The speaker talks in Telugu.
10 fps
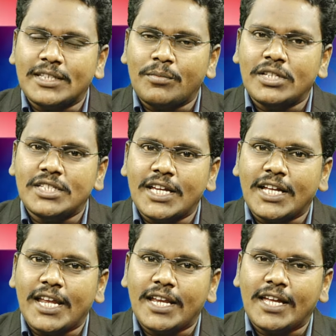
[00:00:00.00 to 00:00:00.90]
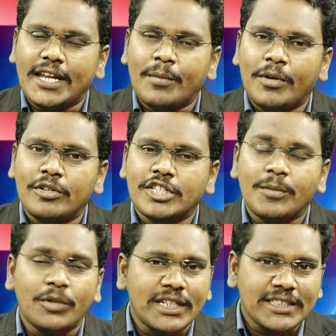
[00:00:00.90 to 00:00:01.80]
సంబంధించి ఏ కార్యకలాపాలు
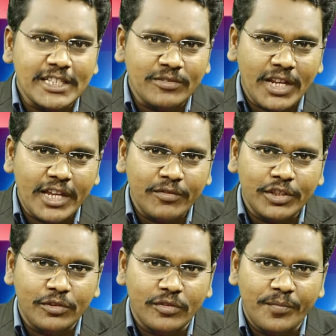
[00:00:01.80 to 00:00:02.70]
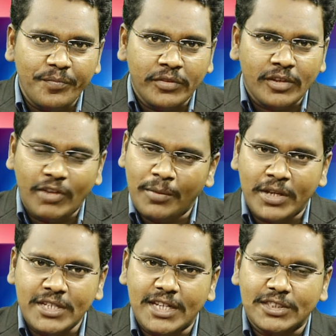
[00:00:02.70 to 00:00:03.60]
చేయకపోతే ఇంకా సచివాలయం ఎందుకు వాళ్ళు
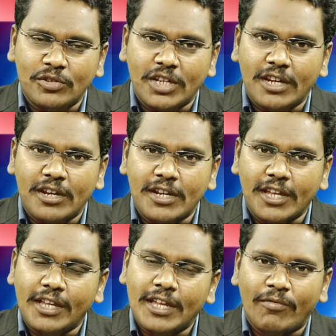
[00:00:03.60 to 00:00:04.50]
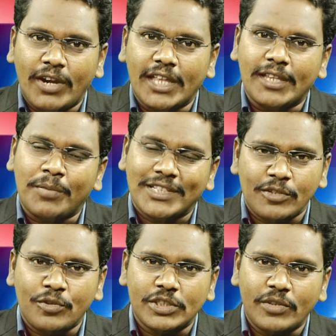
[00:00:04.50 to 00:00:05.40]
పని వాళ్ళందరూ ప్రజల
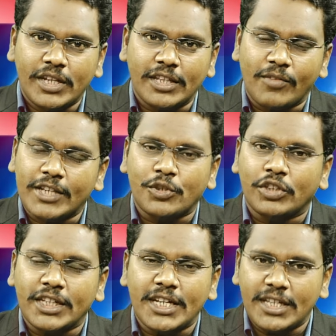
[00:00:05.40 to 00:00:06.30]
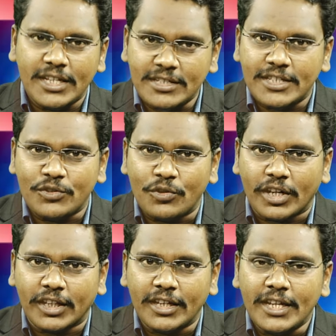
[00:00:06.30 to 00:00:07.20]
కోసమే కదా వాళ్ళు సొంతంగా అయితే ఏం చేసుకోరు
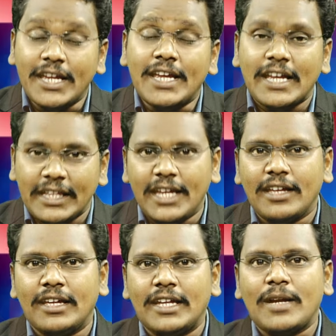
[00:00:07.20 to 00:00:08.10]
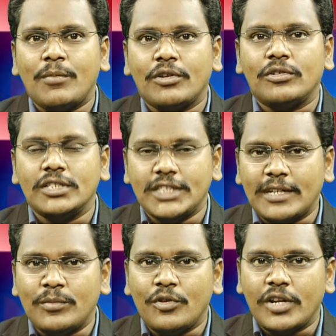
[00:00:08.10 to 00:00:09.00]
కదా ఇదే నమ్మకం
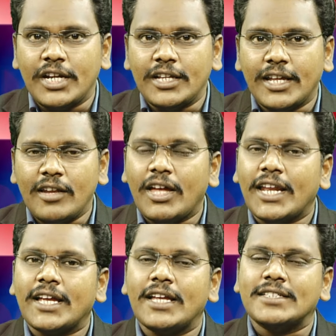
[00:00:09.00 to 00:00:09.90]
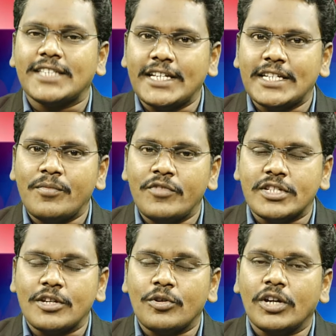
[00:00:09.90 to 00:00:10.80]
జగన్మోహన్ రెడ్డి గారు అలాగే సంక్షేమ
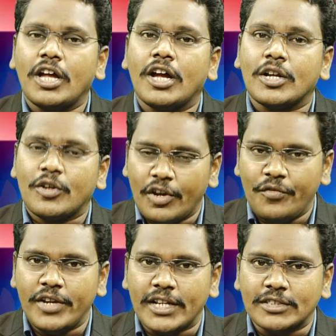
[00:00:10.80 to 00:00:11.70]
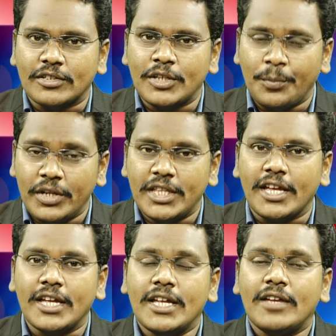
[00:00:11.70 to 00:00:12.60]
విషయంలో కూడా ఆ కాన్ఫిడెన్స్ ఇప్పుడు ఇదే
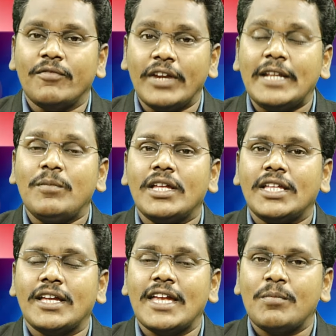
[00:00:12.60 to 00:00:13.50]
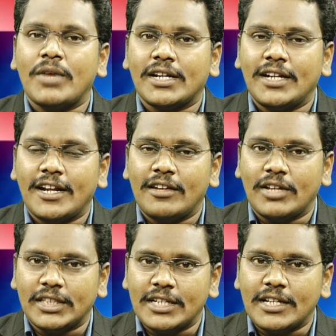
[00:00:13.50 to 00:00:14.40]
వీటి మీద ఏం మాట్లాడాలో
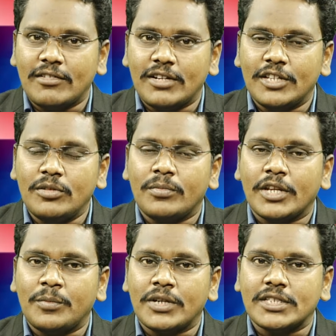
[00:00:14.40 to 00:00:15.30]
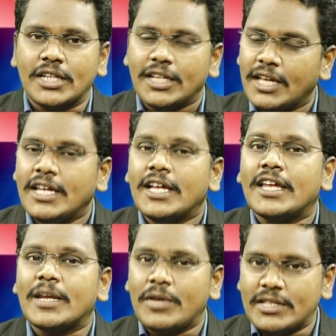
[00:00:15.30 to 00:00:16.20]
అర్థం కావట్లేదు ప్రతిపక్షానికి
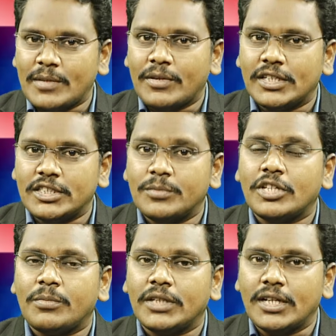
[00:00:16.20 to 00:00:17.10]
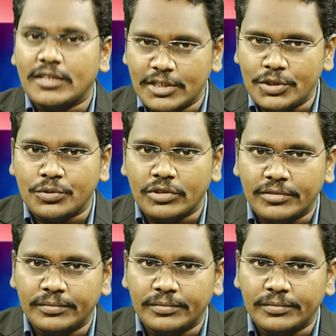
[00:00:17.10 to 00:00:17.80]
రేపు ఏం సమాధానం చెప్తారో పదిహేడు తేదీని చూద్దాం